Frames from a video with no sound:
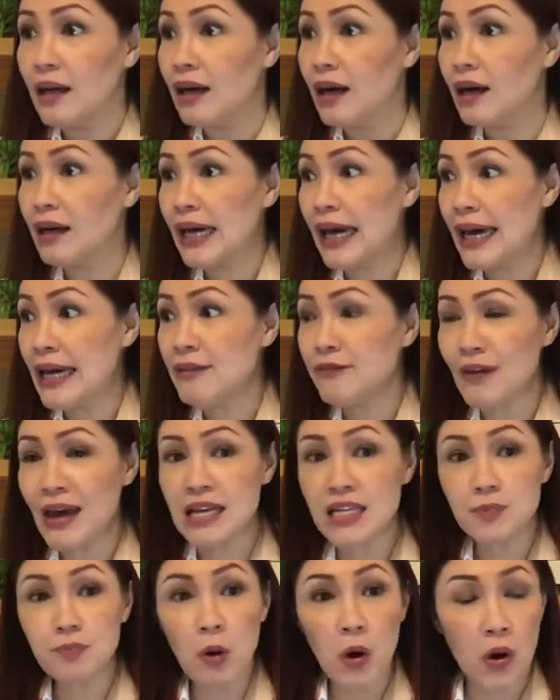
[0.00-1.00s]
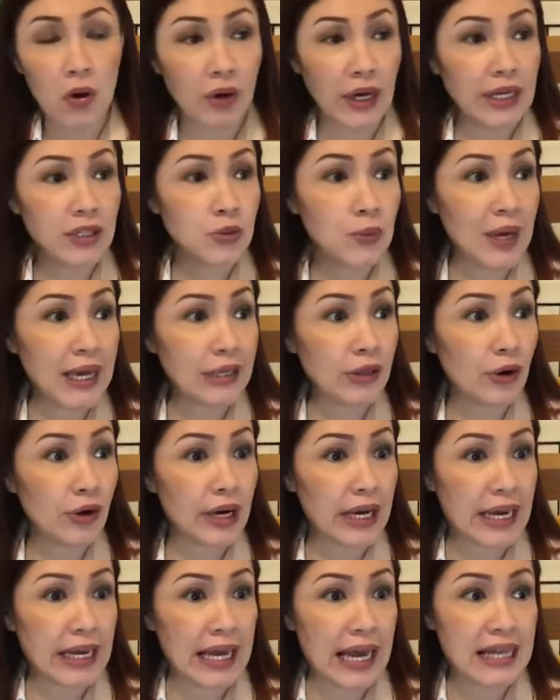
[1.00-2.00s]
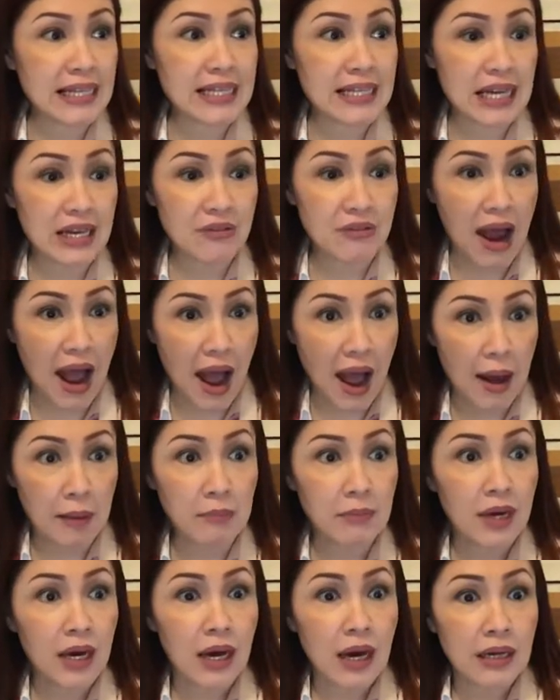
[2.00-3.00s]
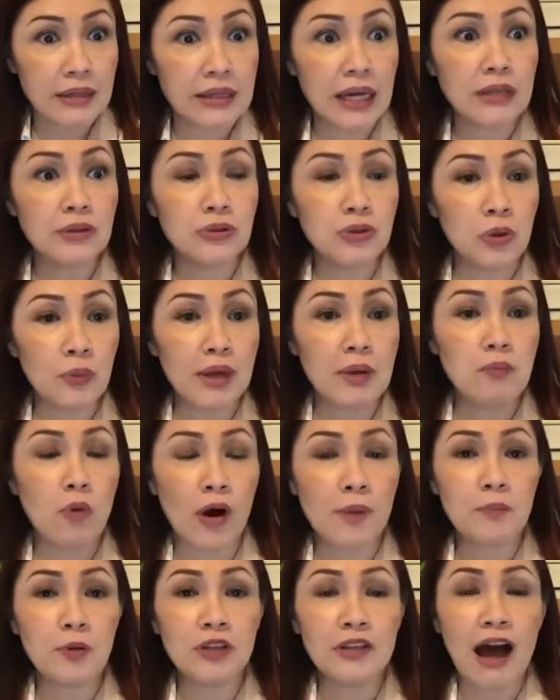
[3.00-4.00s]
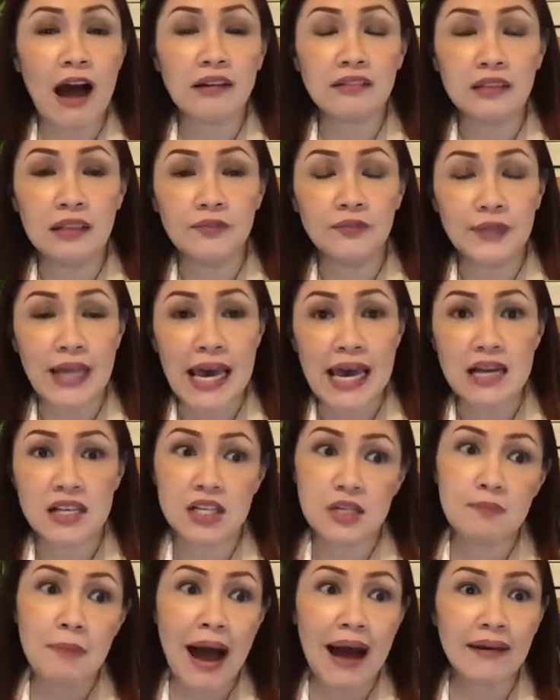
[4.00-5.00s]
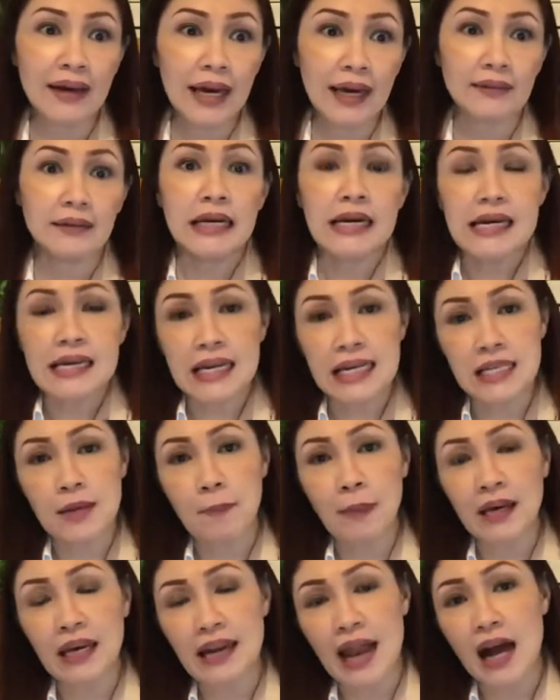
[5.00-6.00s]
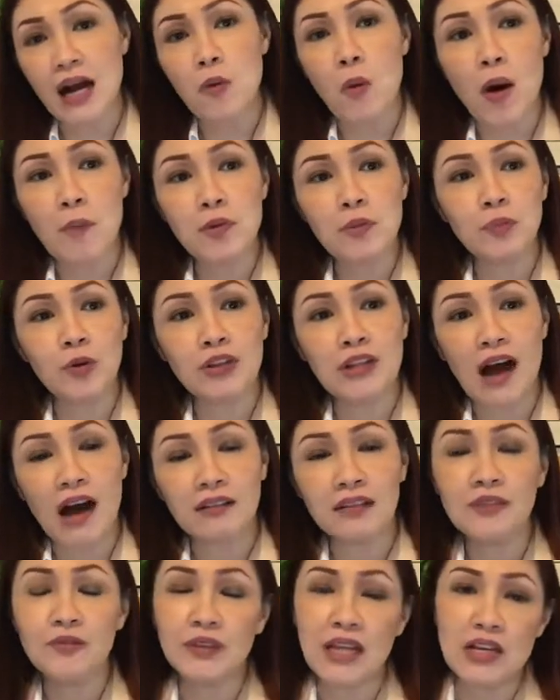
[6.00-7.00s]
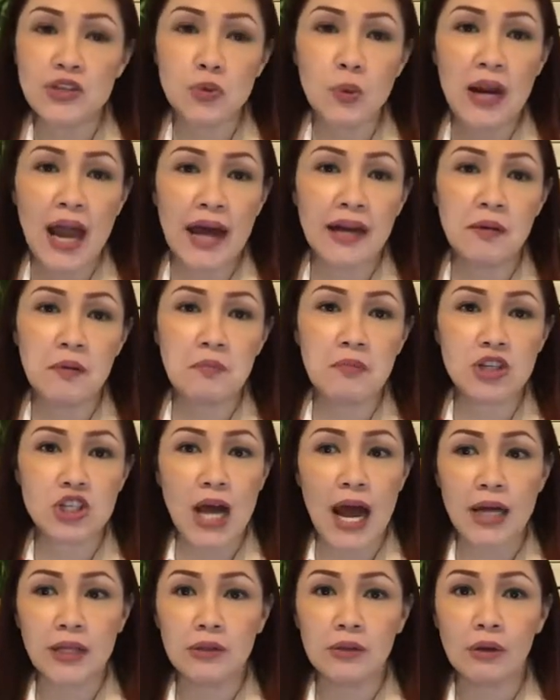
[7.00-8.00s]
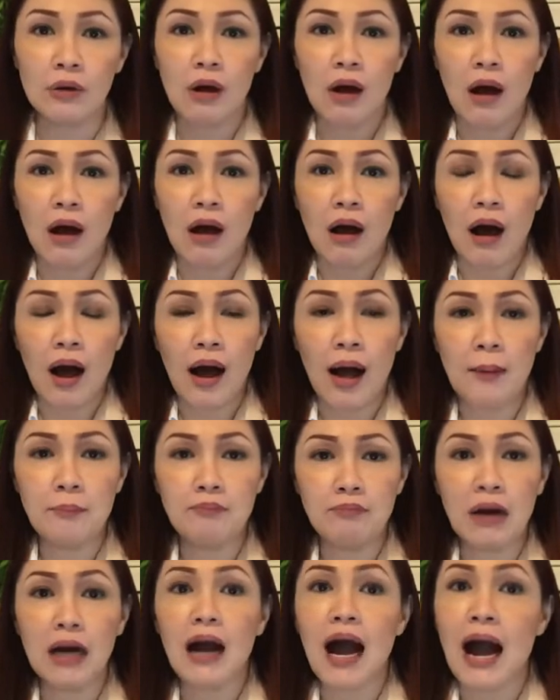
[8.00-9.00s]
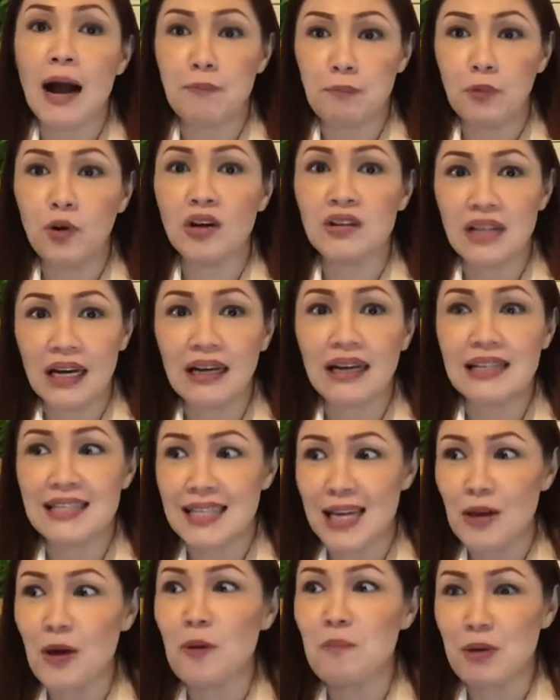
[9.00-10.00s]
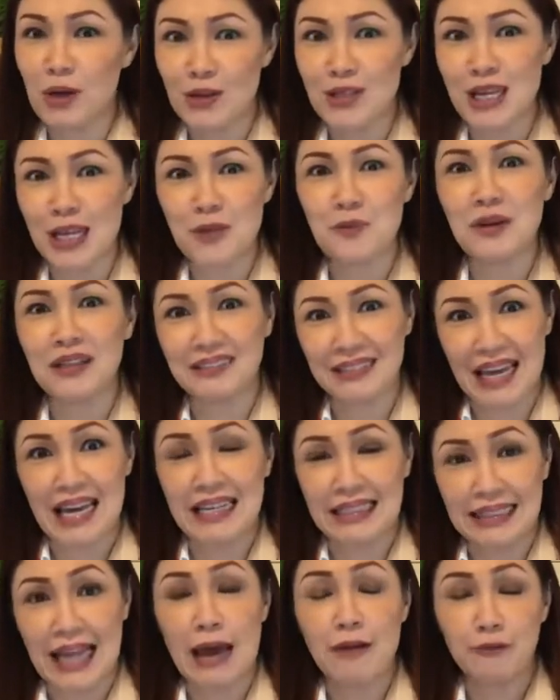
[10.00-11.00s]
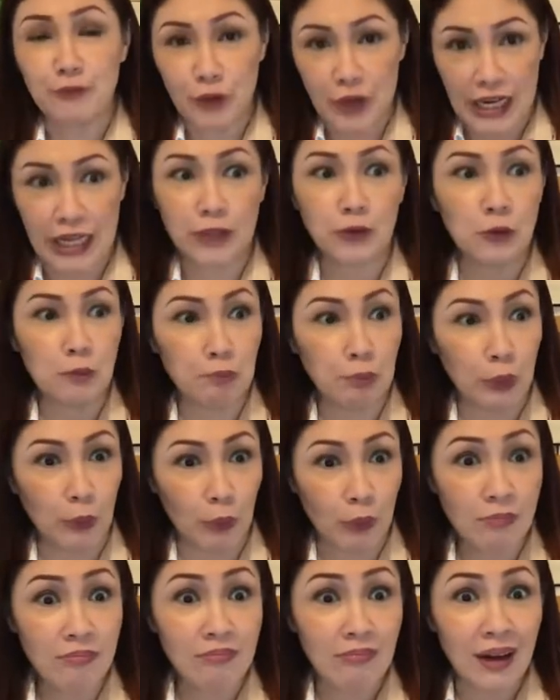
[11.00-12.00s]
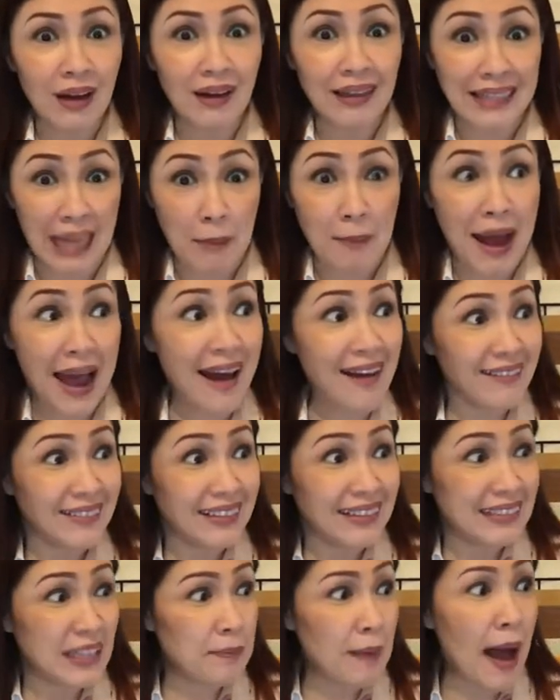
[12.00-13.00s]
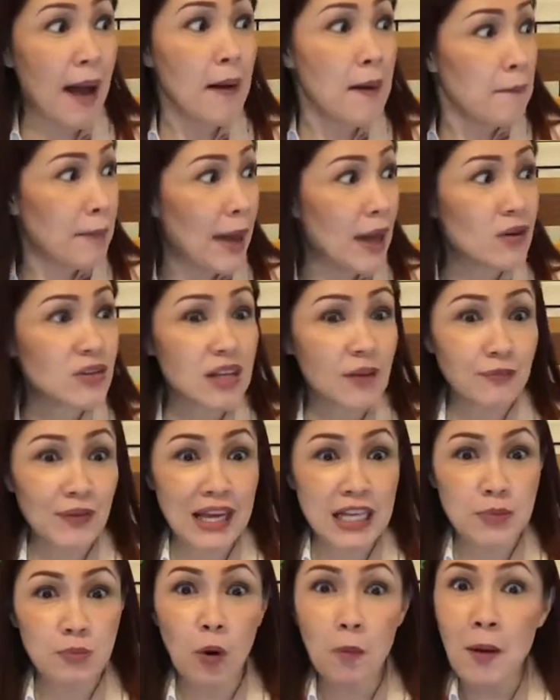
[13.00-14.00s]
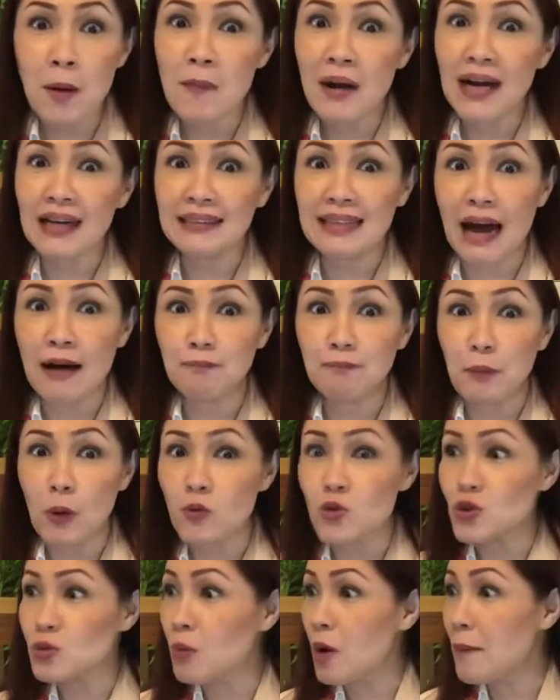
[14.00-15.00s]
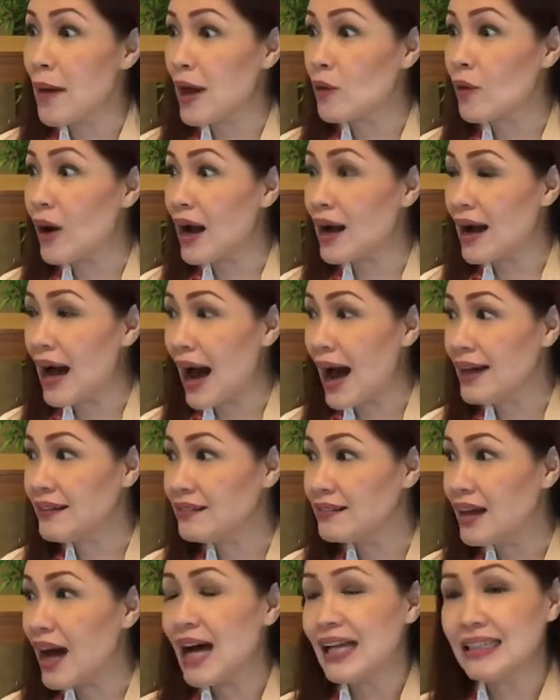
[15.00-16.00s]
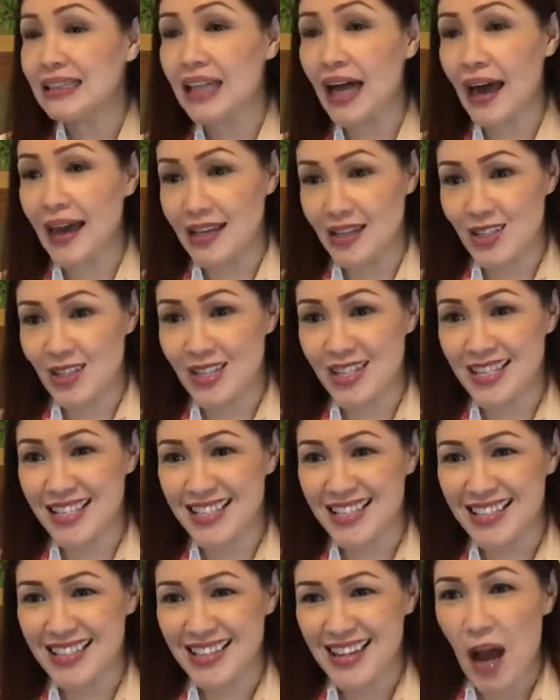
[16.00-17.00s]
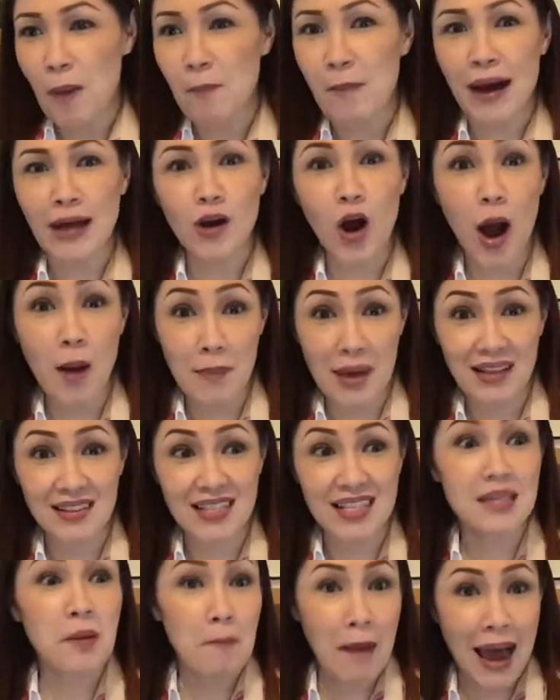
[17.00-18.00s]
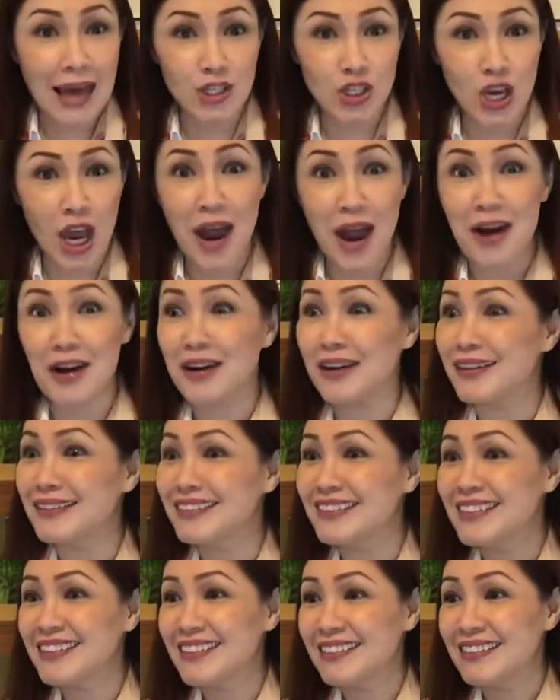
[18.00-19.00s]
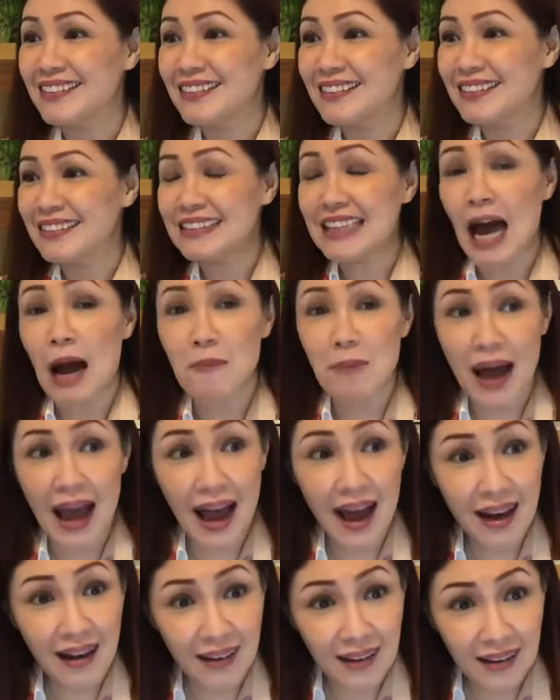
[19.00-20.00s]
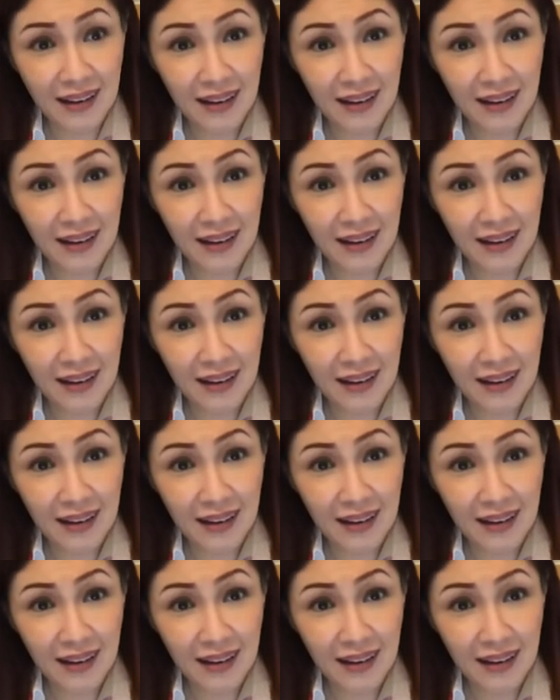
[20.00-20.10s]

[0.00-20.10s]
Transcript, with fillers: okay, in Facebook, in Twitter, in Instagram, than doing more productive things. Bakit? Kasi pag ginagawa mo productive things, wala naman masyadong um, mag upload agad sa'yo because it will take time for it to bloom. Tama? Di ba? Pero sa Facebook, pag maganda ang post mo, merong agad likes, my comments, my share. Tama?